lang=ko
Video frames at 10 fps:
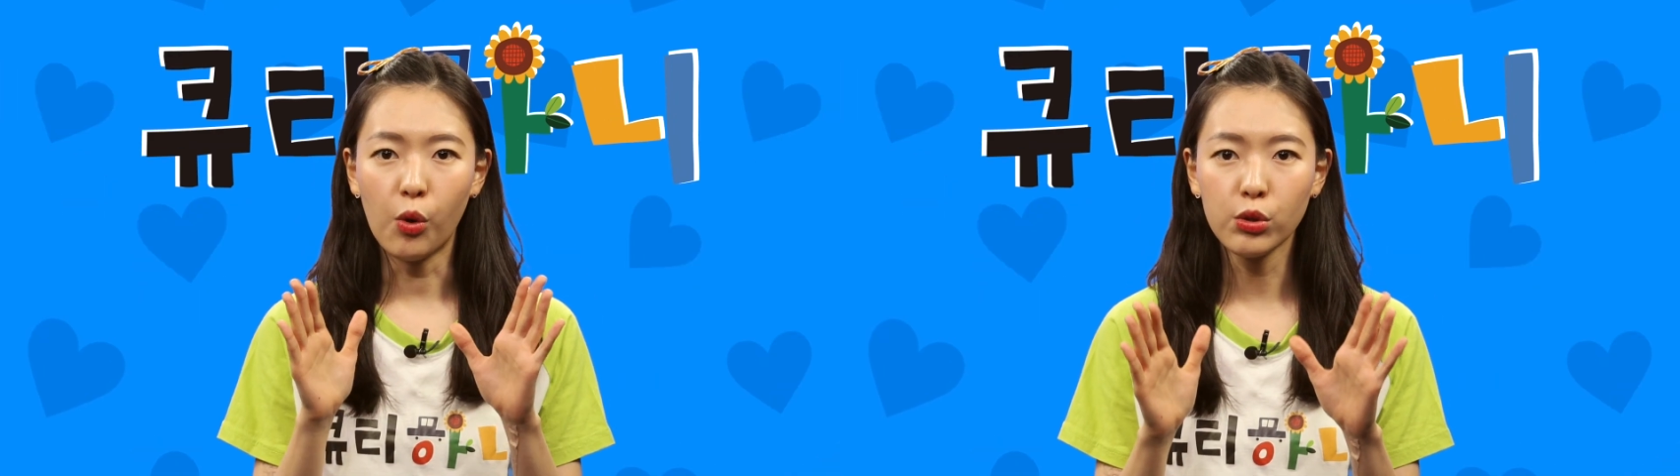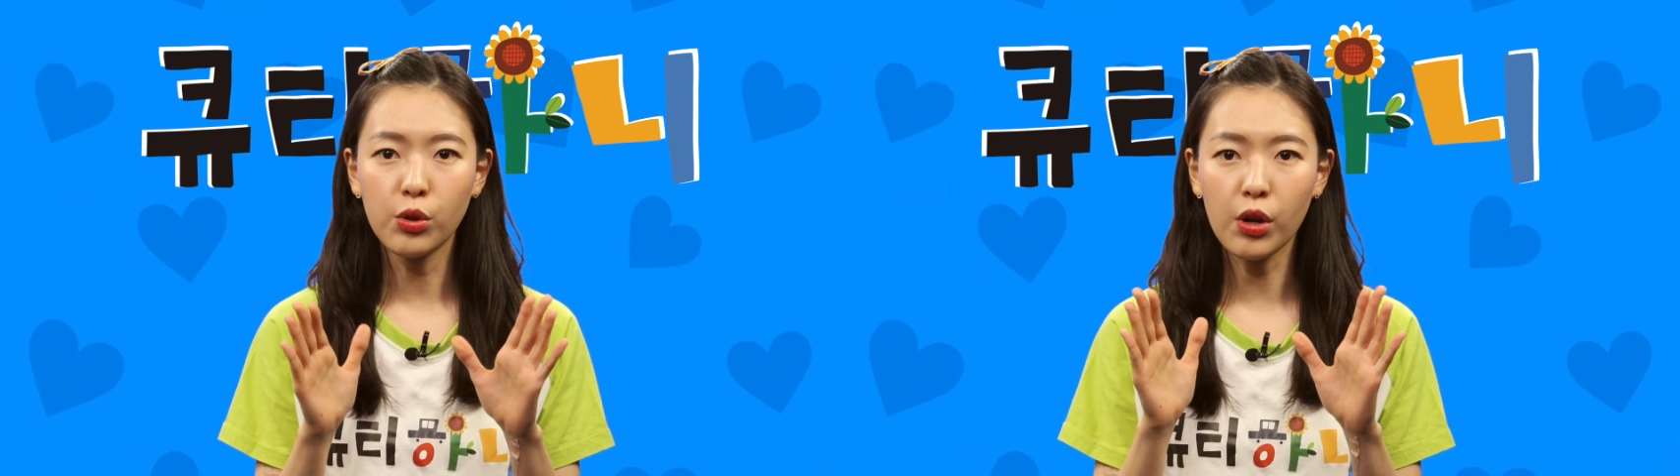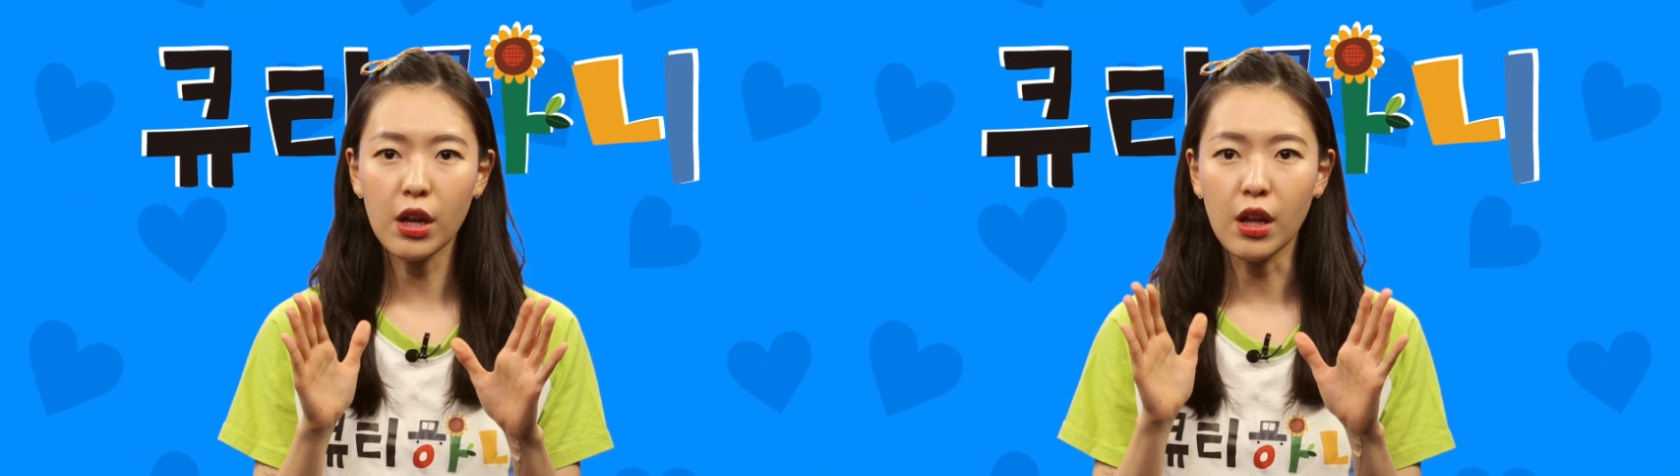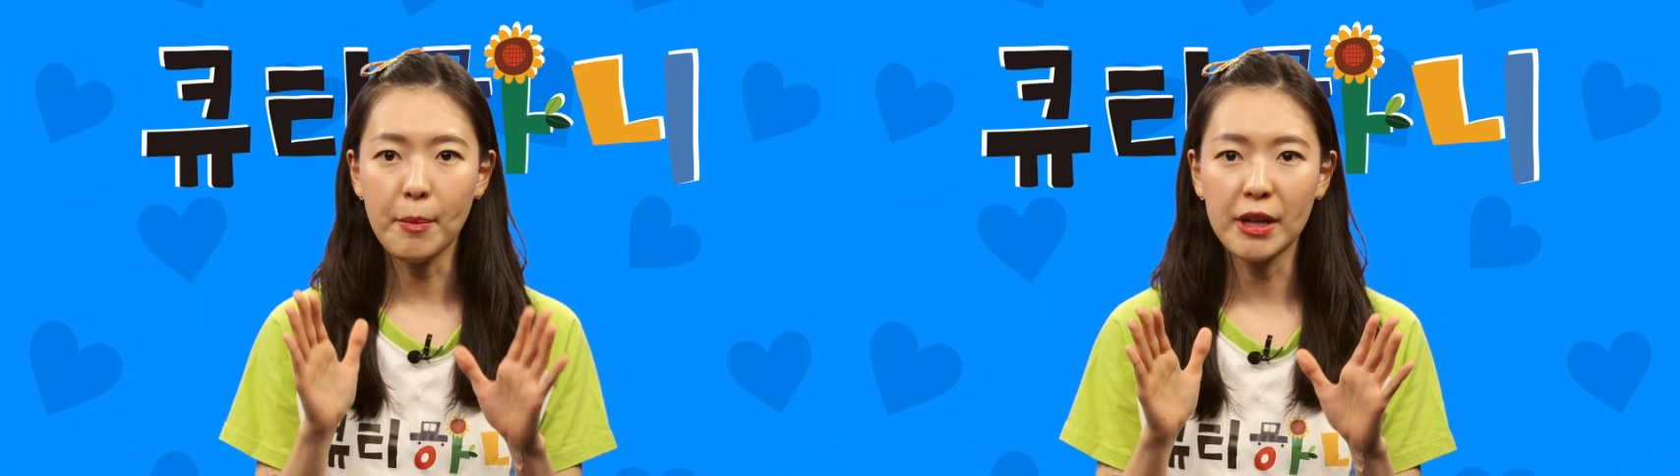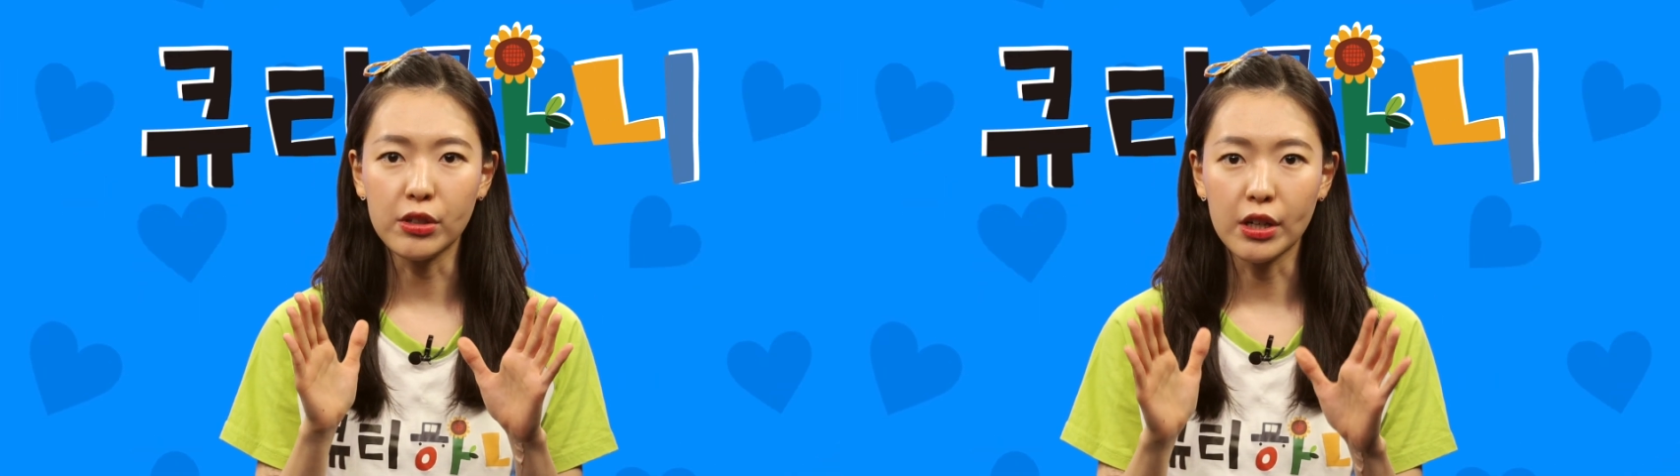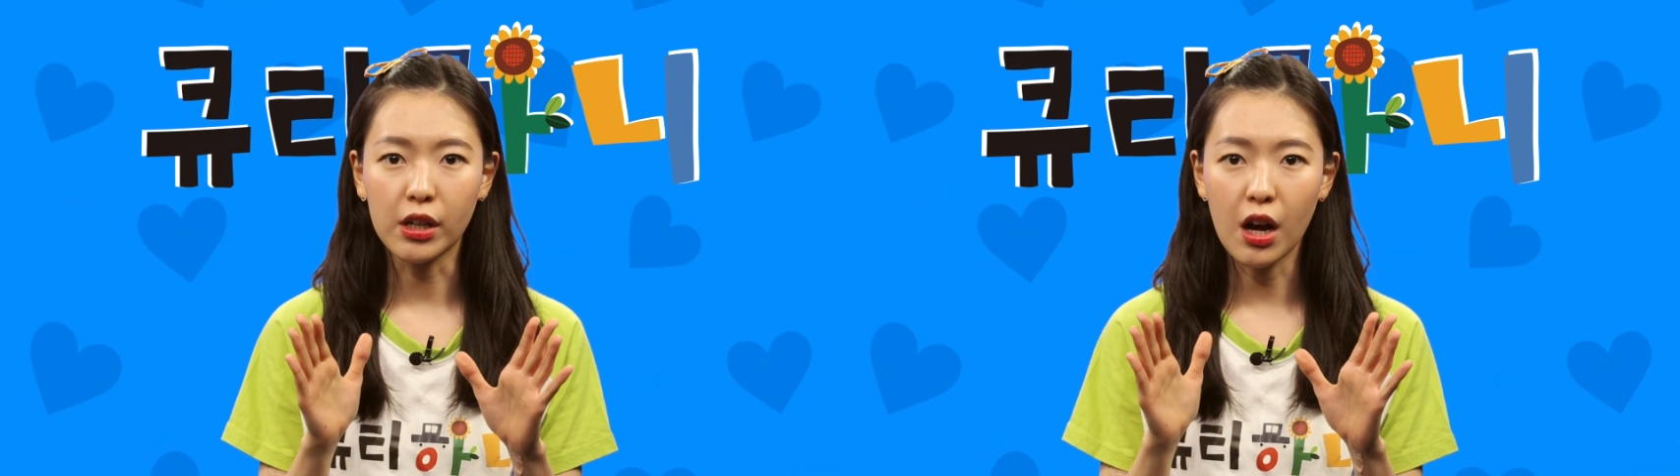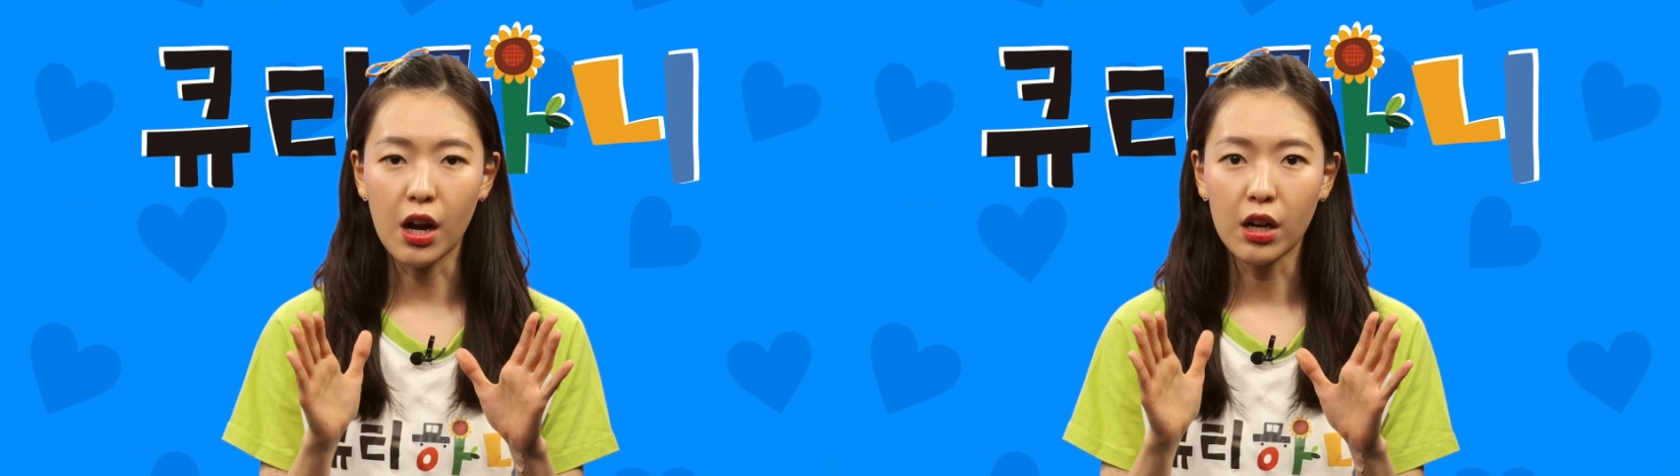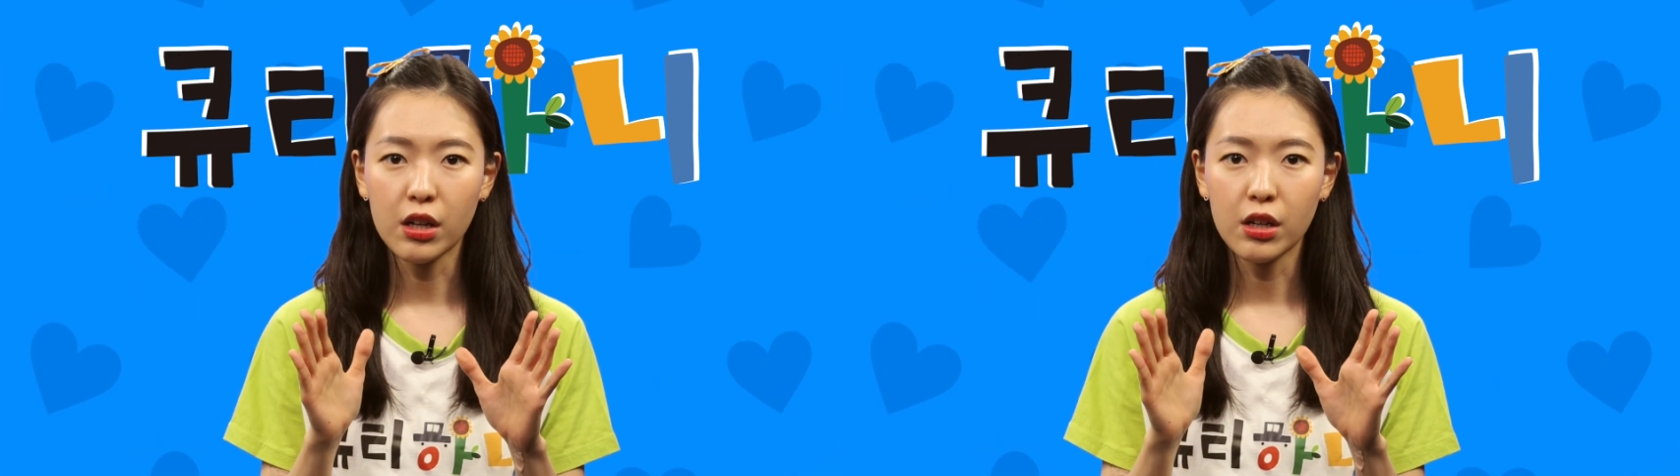어떻게 예배 드릴까?